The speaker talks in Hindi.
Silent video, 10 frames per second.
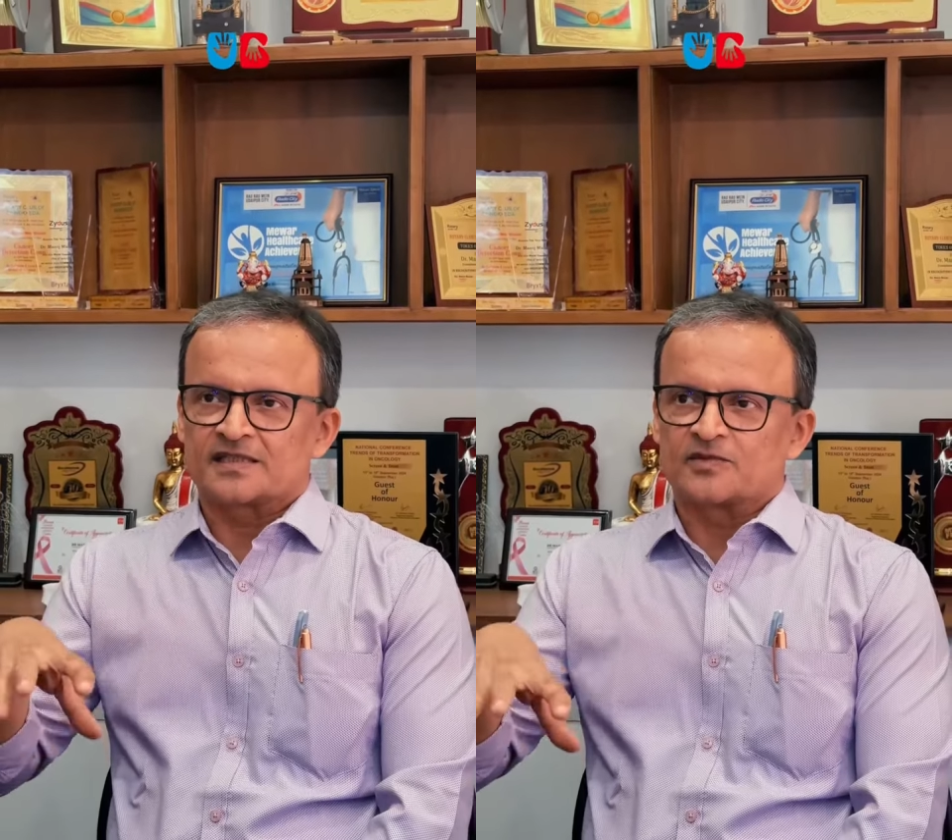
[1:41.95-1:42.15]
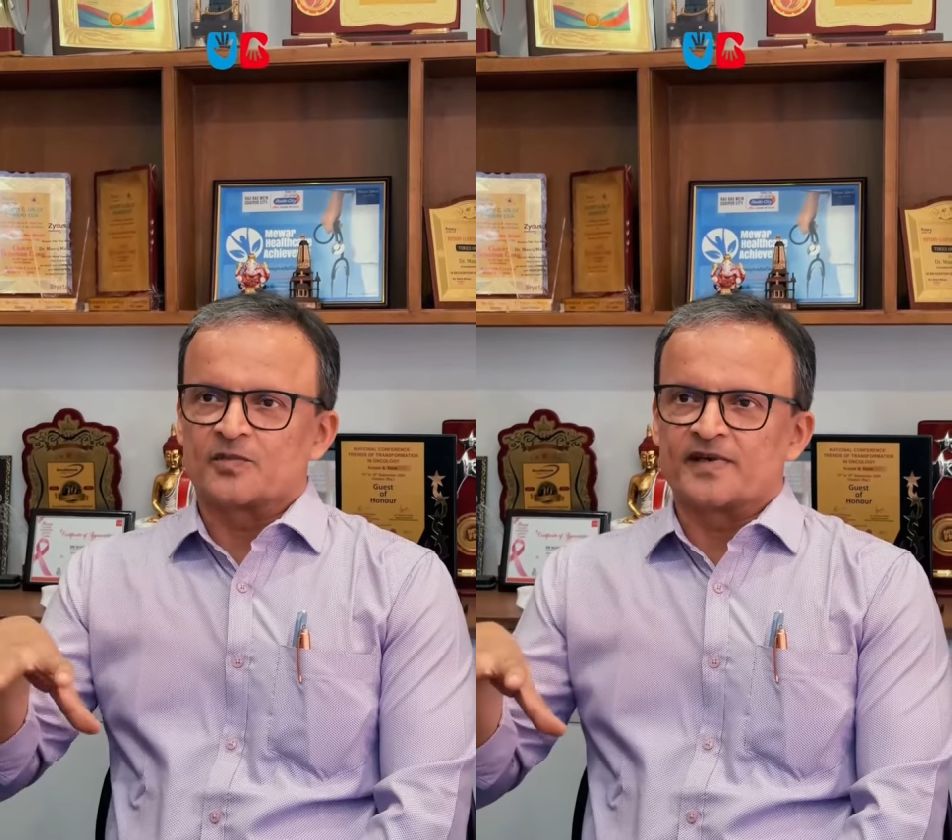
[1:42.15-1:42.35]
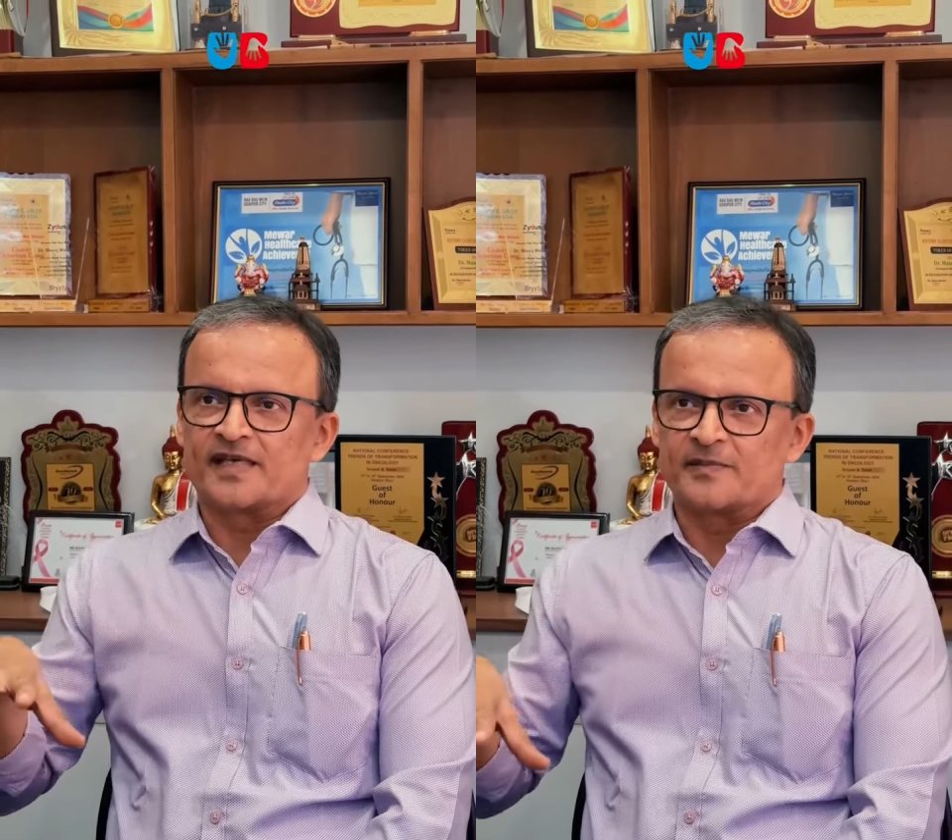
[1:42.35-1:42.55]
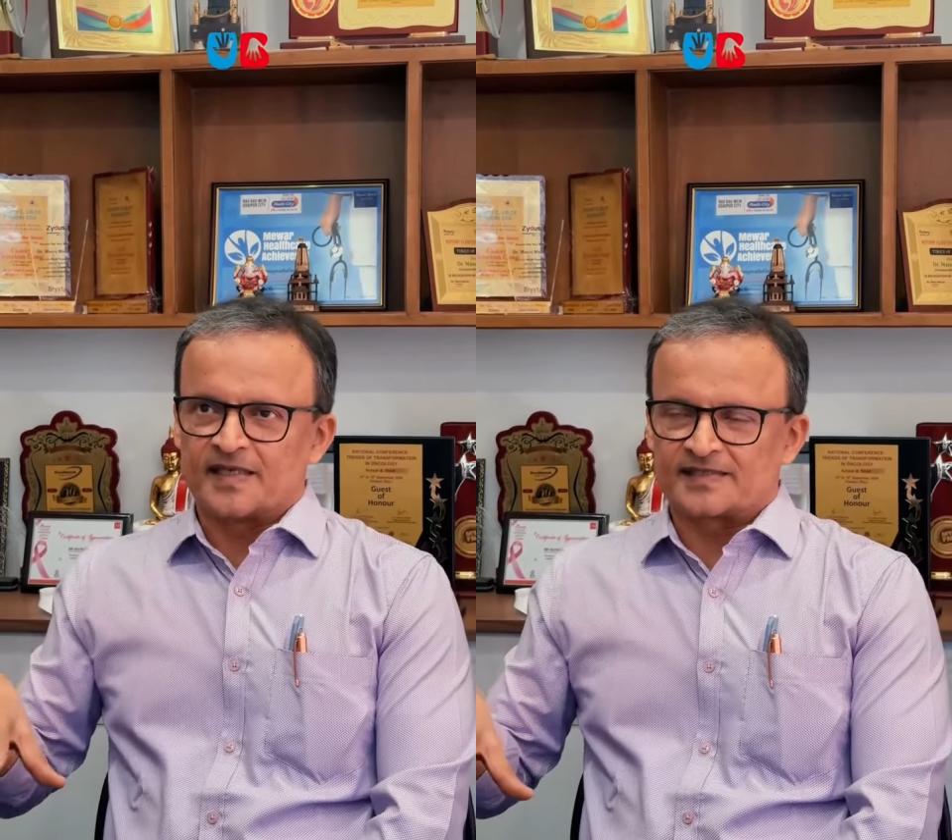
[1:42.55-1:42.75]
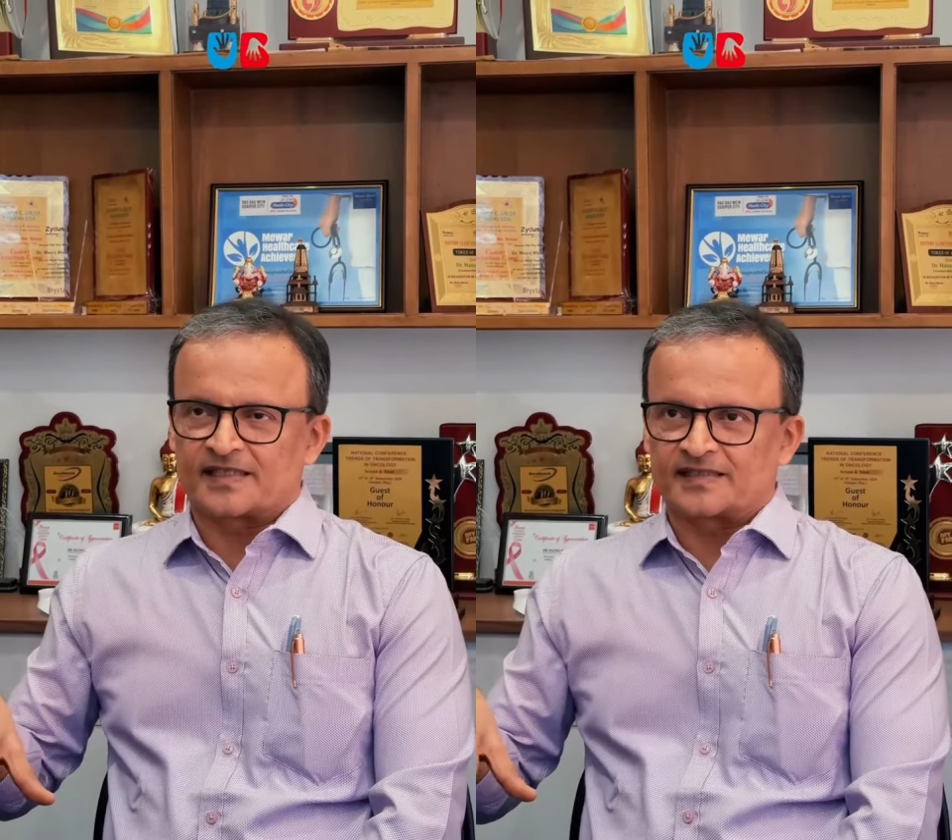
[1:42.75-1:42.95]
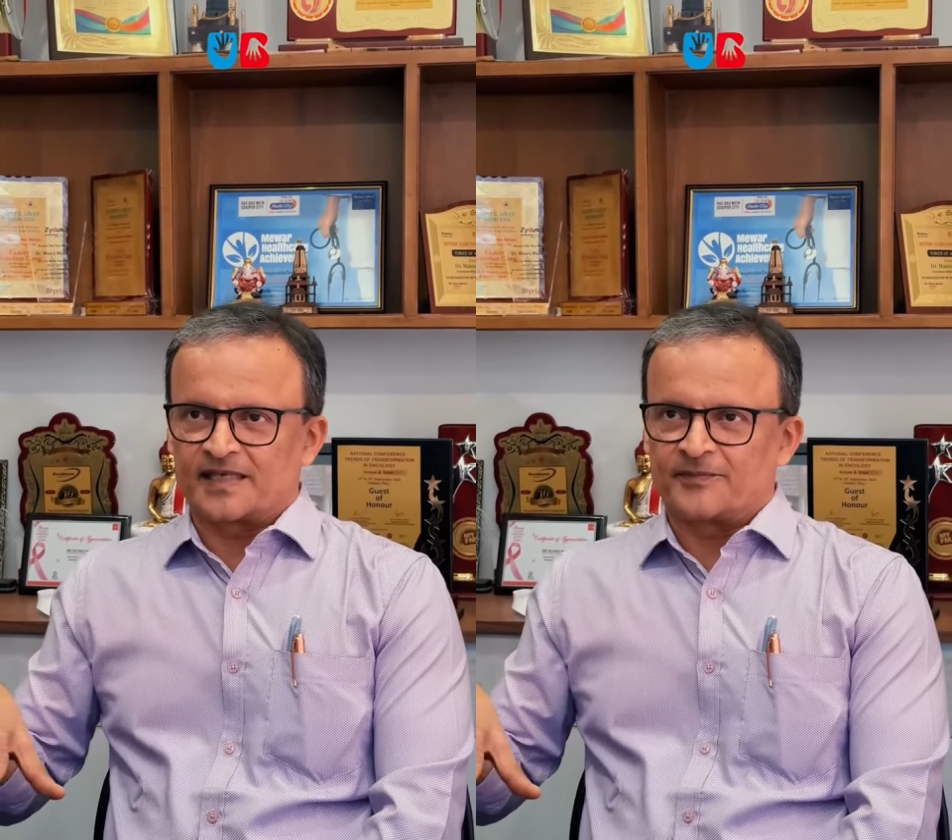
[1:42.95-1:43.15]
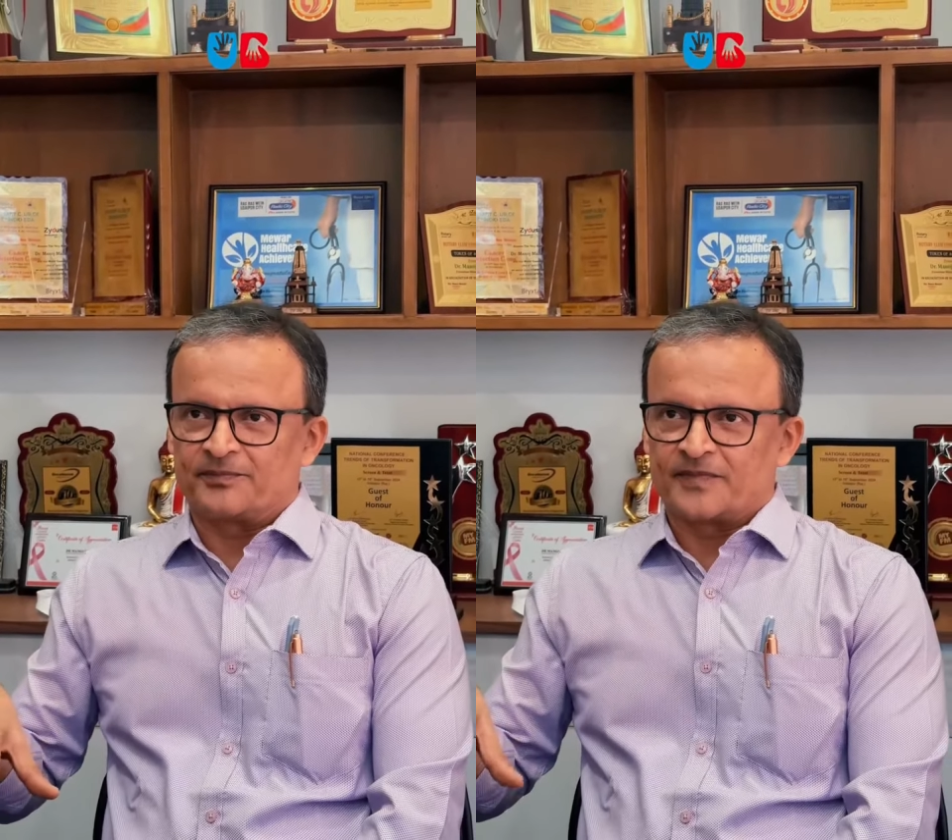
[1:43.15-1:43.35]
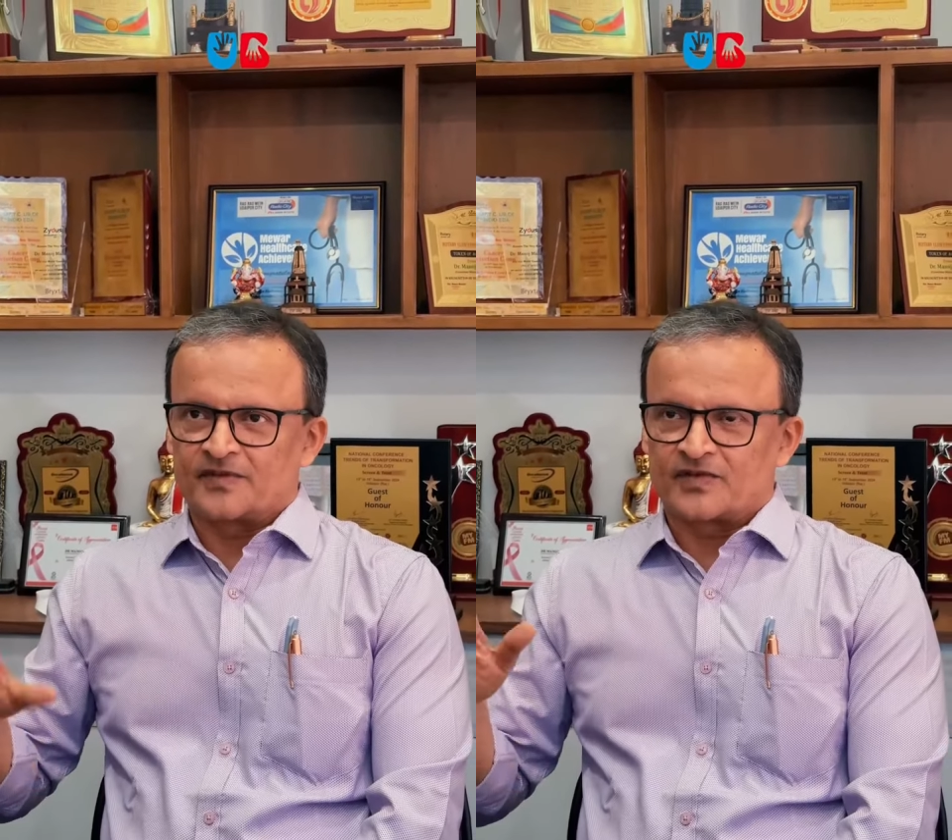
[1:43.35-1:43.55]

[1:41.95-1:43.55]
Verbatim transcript: सब ओपिनियन मिल सकता है